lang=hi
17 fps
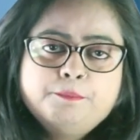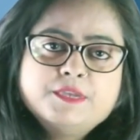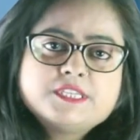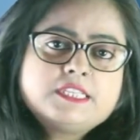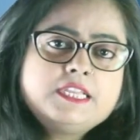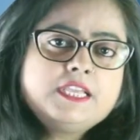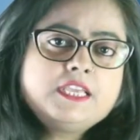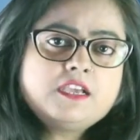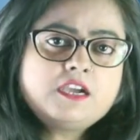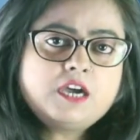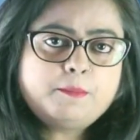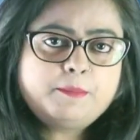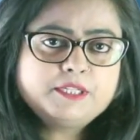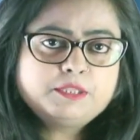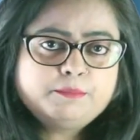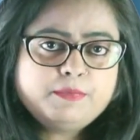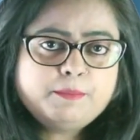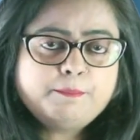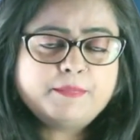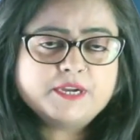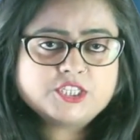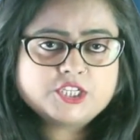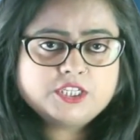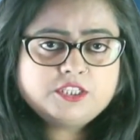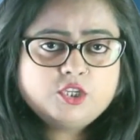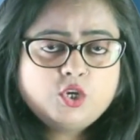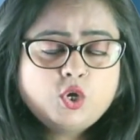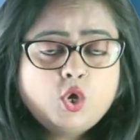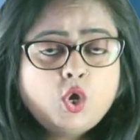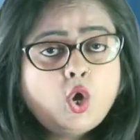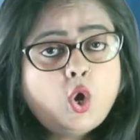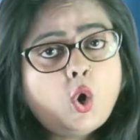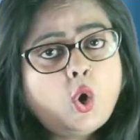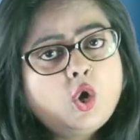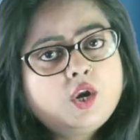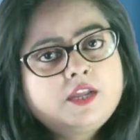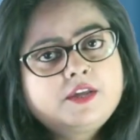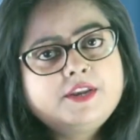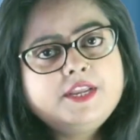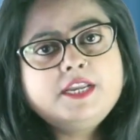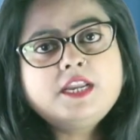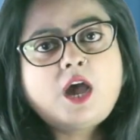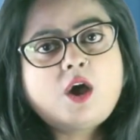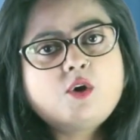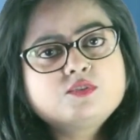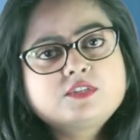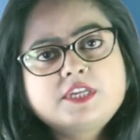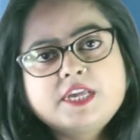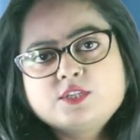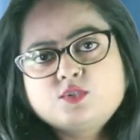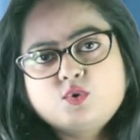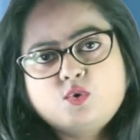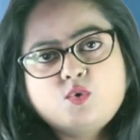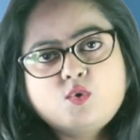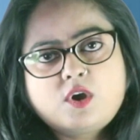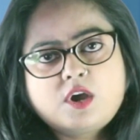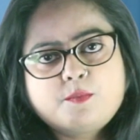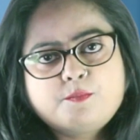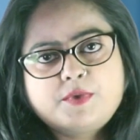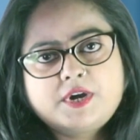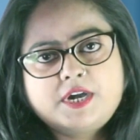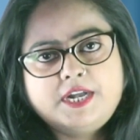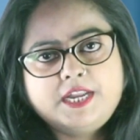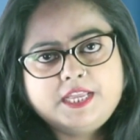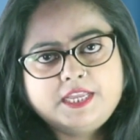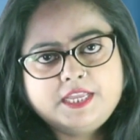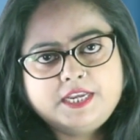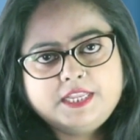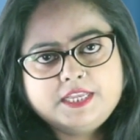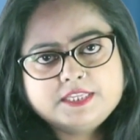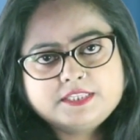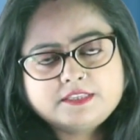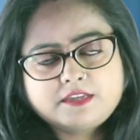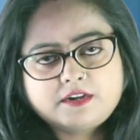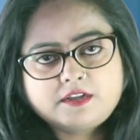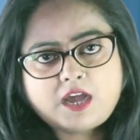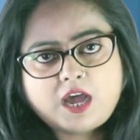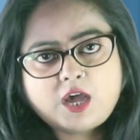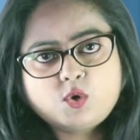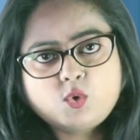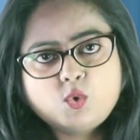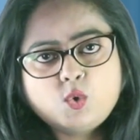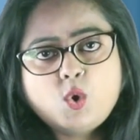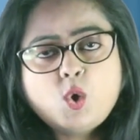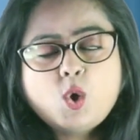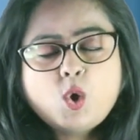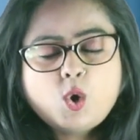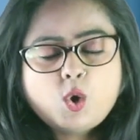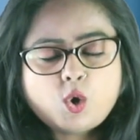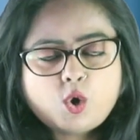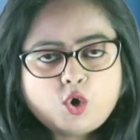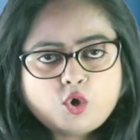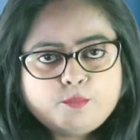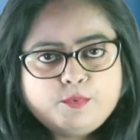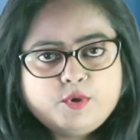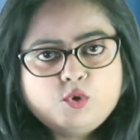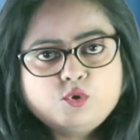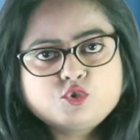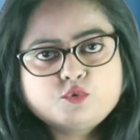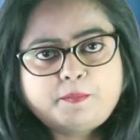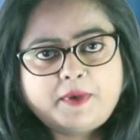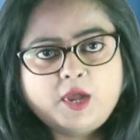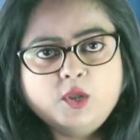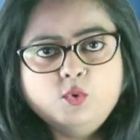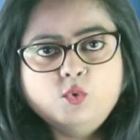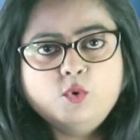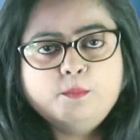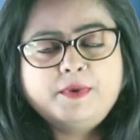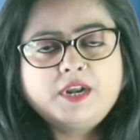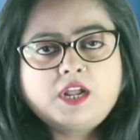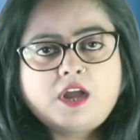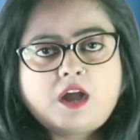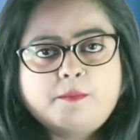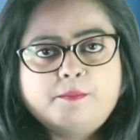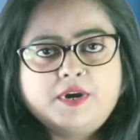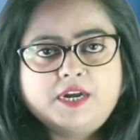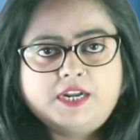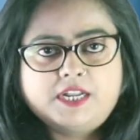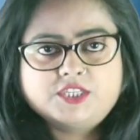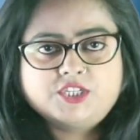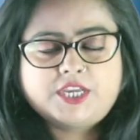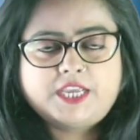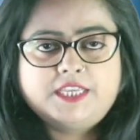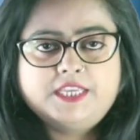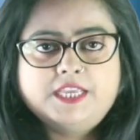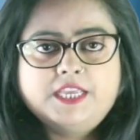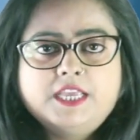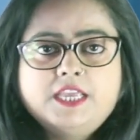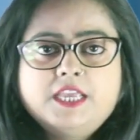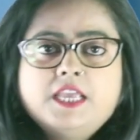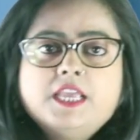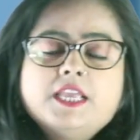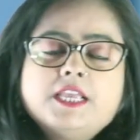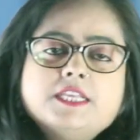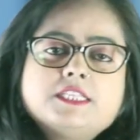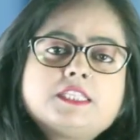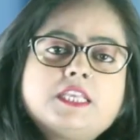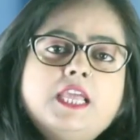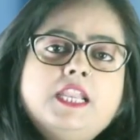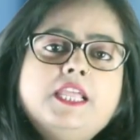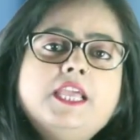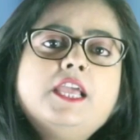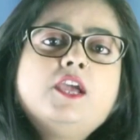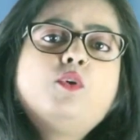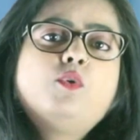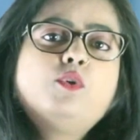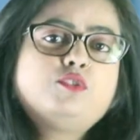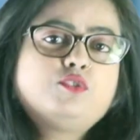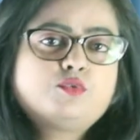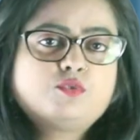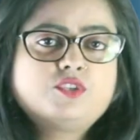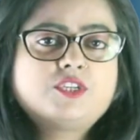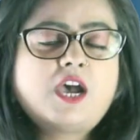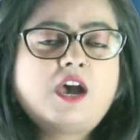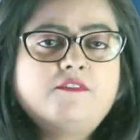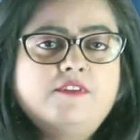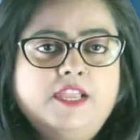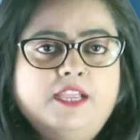बिजली की खपत में बचत और ग्रीन हाउस गैसों को कम करने के लिए सरकार को और भी कुछ पहलुओं पर काम करना चाहिए इसके लिए कुछ सुझाव